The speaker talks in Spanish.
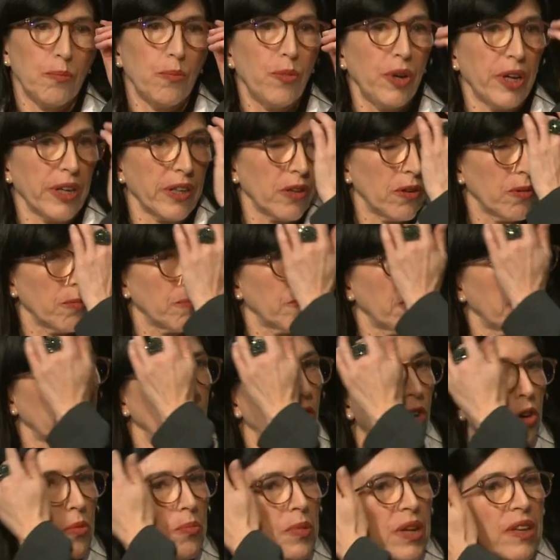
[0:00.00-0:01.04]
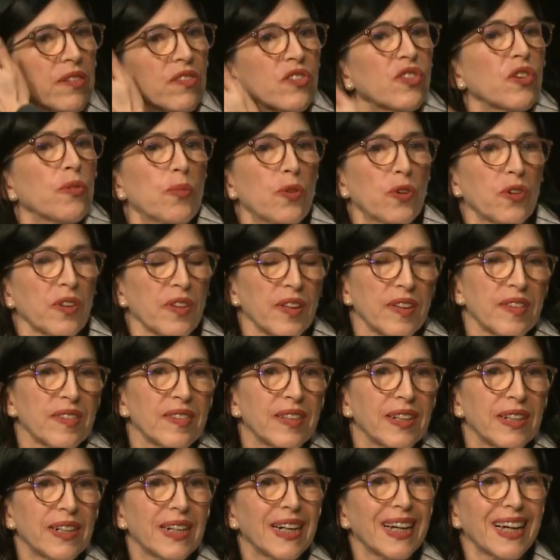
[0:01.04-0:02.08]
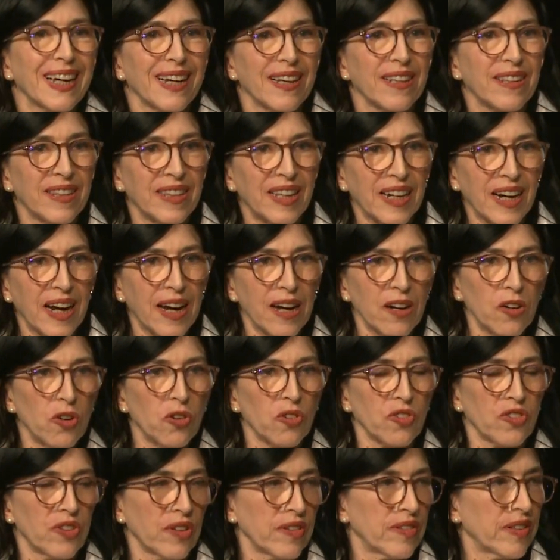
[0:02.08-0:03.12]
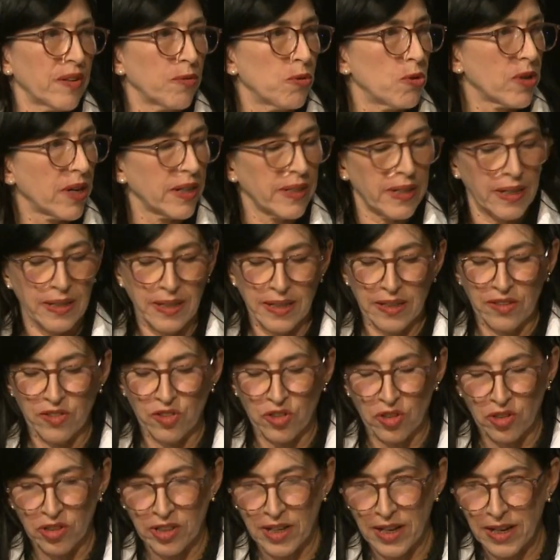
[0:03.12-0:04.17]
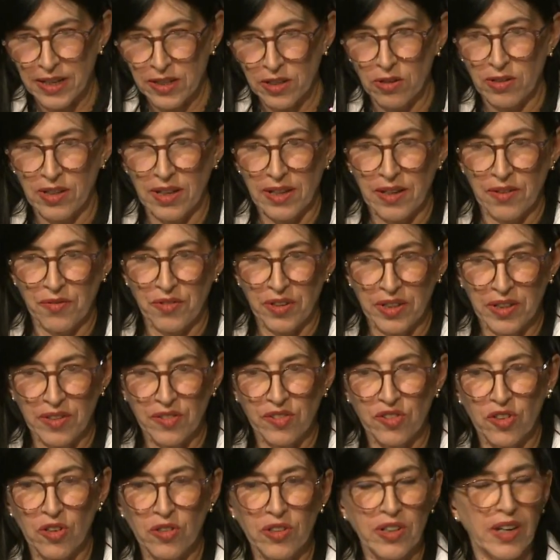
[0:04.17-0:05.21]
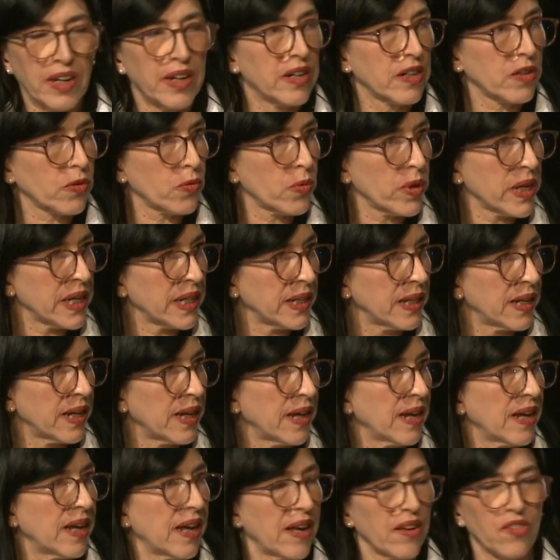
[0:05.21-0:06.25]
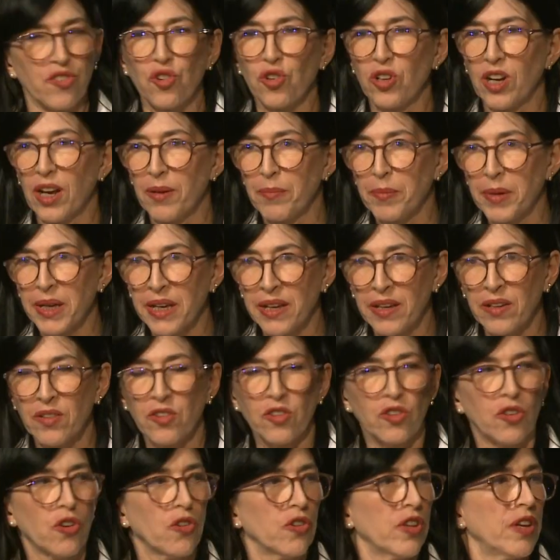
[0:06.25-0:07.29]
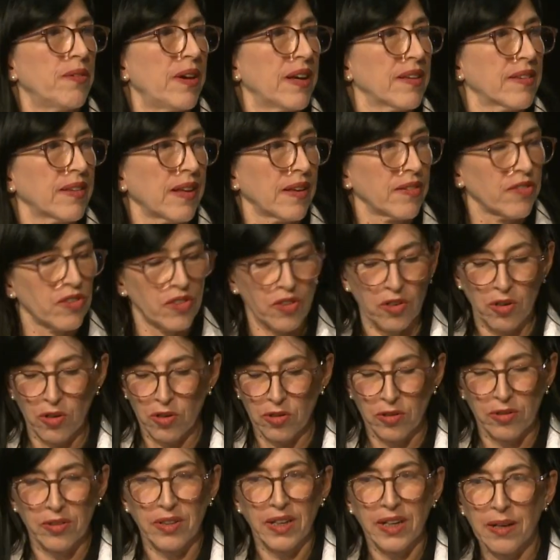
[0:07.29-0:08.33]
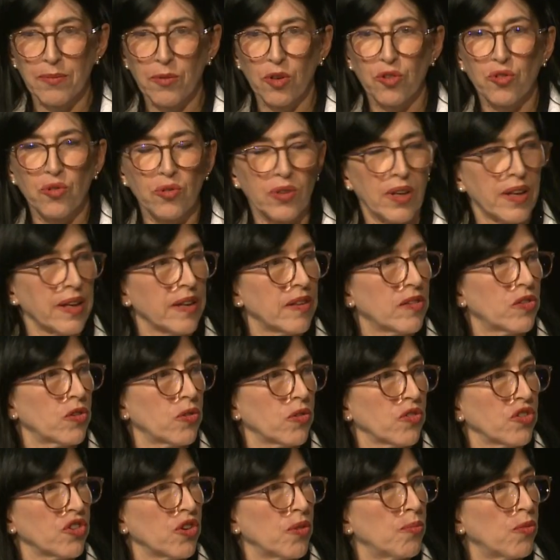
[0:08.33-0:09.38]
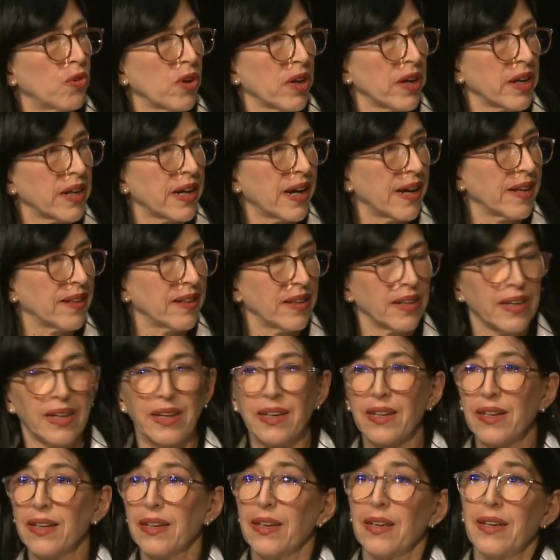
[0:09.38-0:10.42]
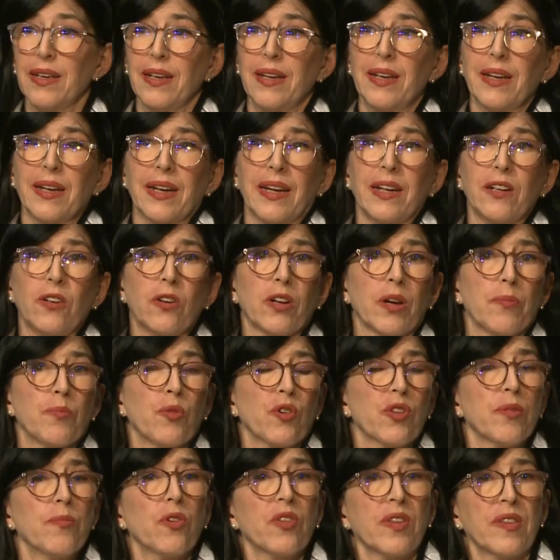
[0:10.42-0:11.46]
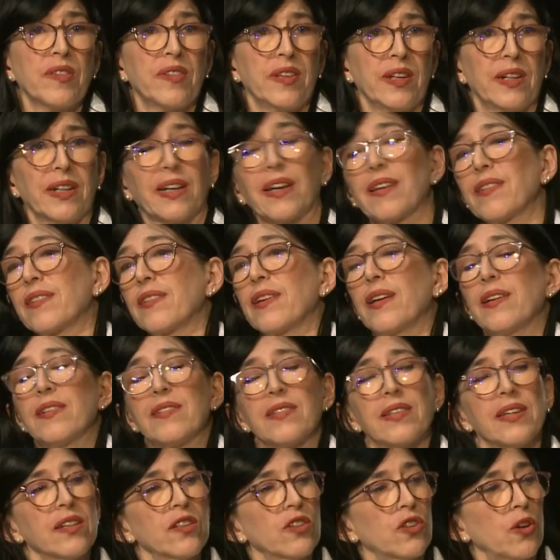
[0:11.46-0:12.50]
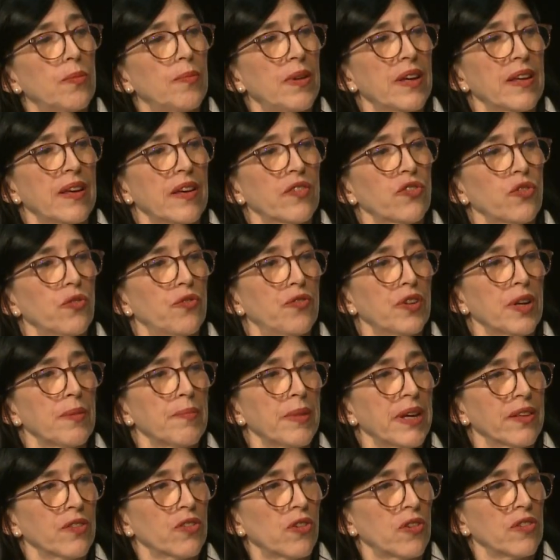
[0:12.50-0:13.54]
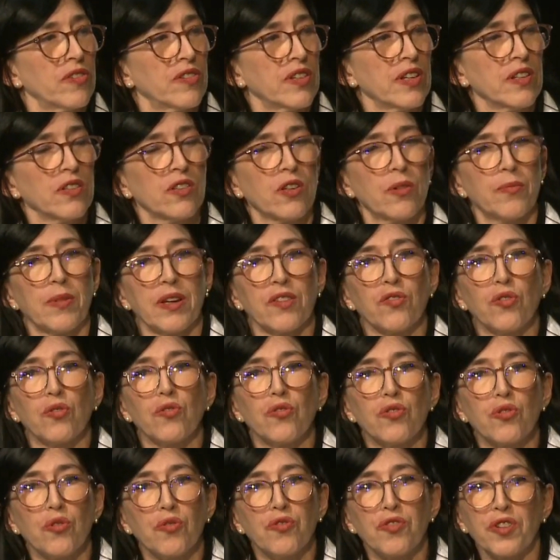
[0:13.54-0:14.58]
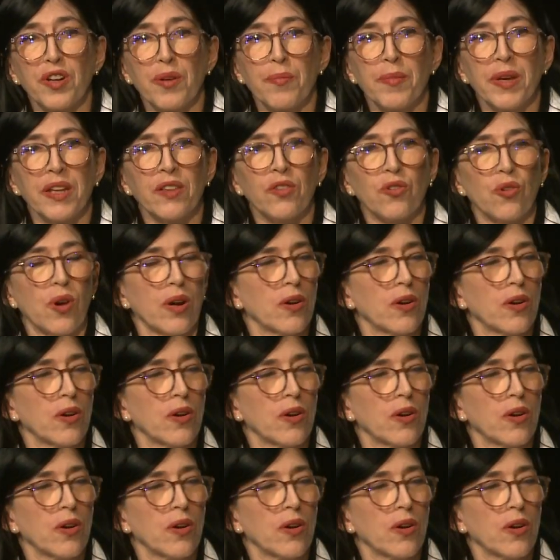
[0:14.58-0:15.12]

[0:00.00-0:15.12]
Bueno, comienzo por decir que estrago, si se busca en el diccionario, la definición es ruina, asolamiento, devastación, digamos una destrucción muy grande que lo que podemos decir que si el síntoma da sufrimiento, el síntoma es un sufrimiento